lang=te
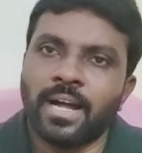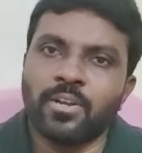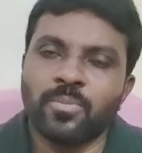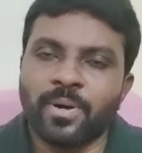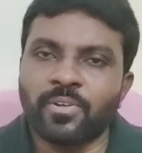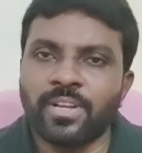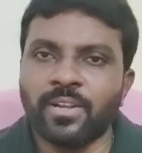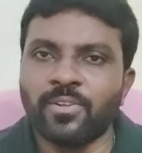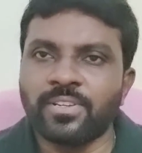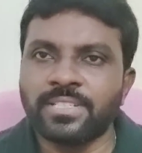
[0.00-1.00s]
అండ్ మరో
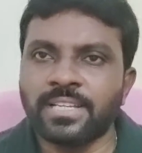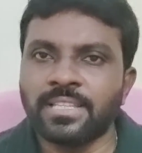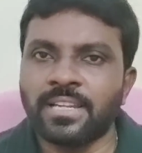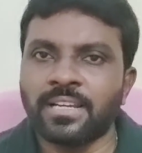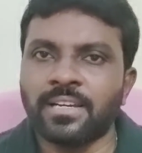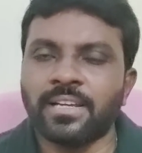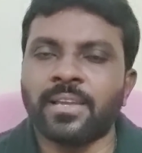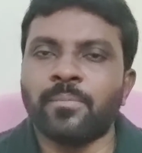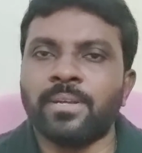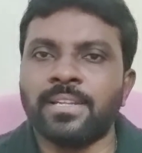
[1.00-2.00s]
నెల్లూరు చెందిన
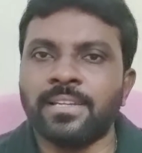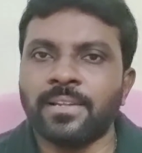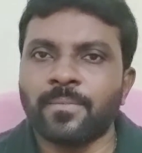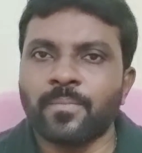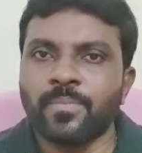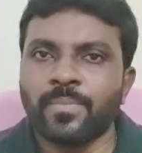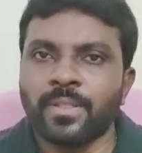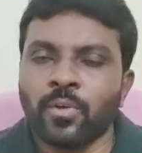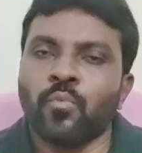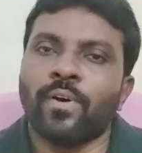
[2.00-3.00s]
ఎమ్మెల్యే
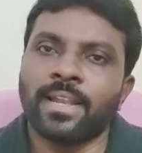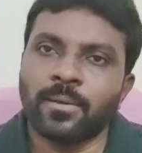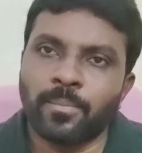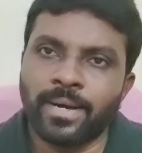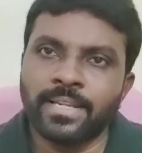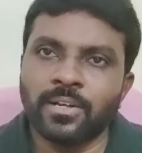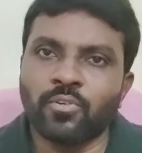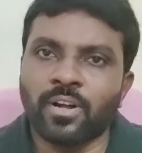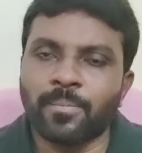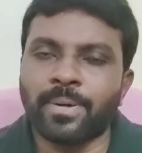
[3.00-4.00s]
వాళ్ళ భార్యకు
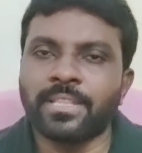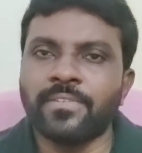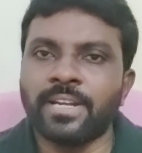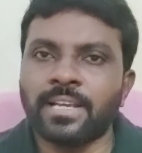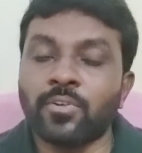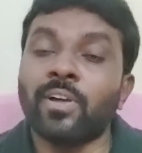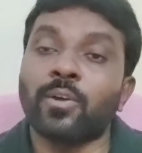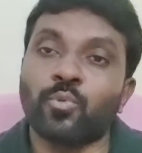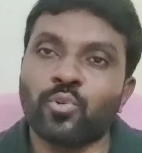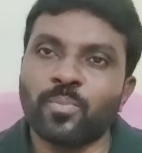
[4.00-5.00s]
ఒక పదవి అడిగారు వాళ్ళ
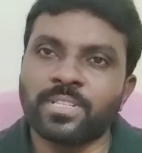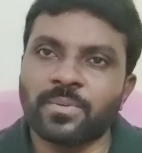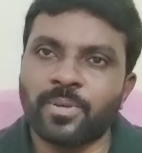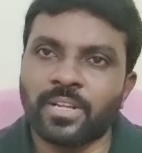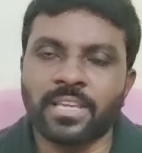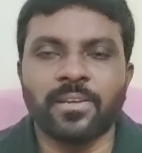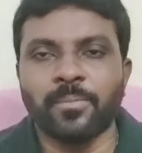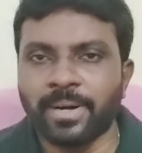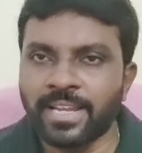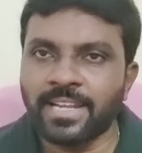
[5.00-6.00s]
కుటుంబ సభ్యులకి
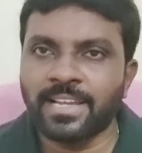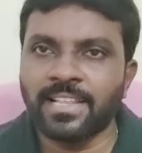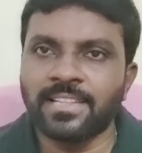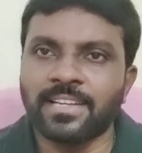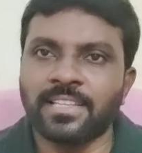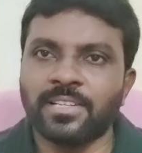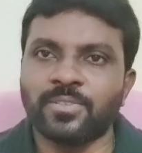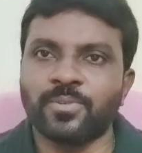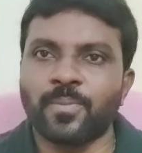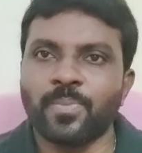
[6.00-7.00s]
భార్య కానీ అందరికీ
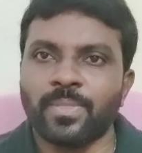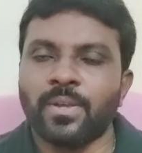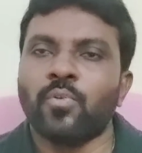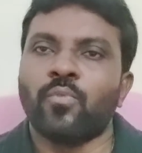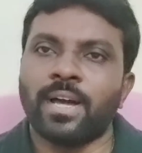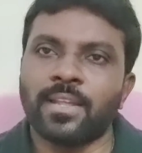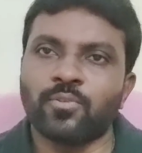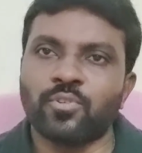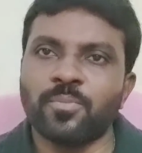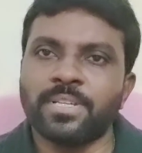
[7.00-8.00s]
తెలుసు వాళ్ళ
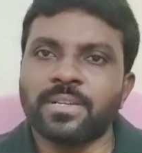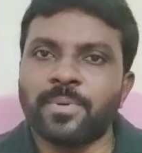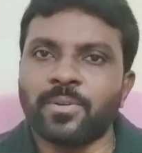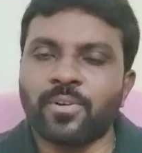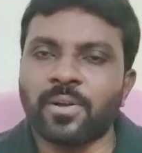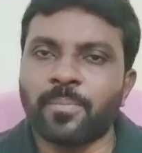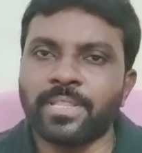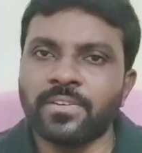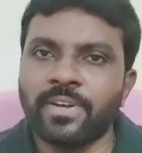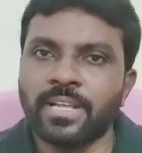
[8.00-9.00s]
కుటుంబ సభ్యులకు ఒక
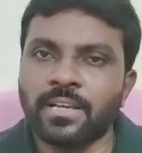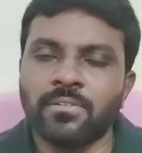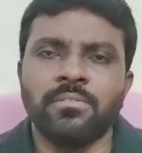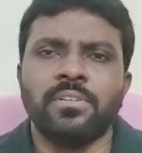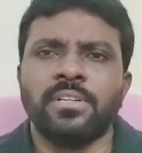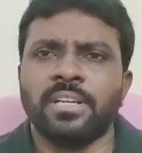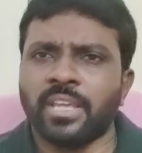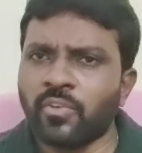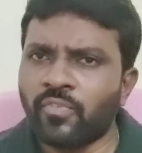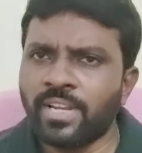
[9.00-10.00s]
పదవి అడిగారు
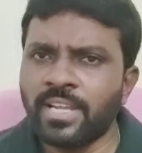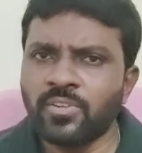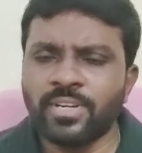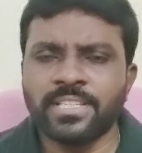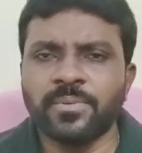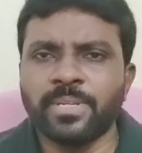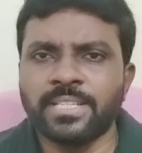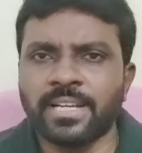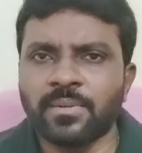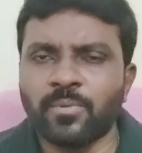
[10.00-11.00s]
ఇవ్వలేను అని చెప్పి
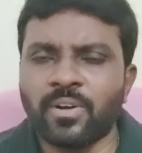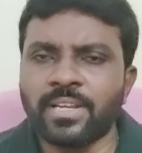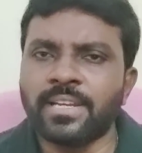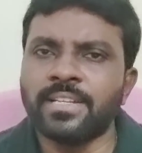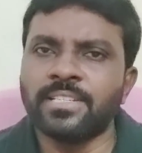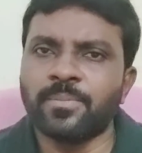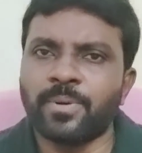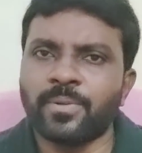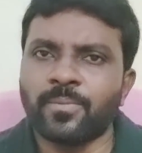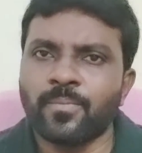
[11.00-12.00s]
జగన్మోహన్ రెడ్డి
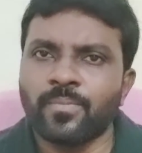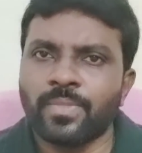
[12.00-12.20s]
చెప్పారు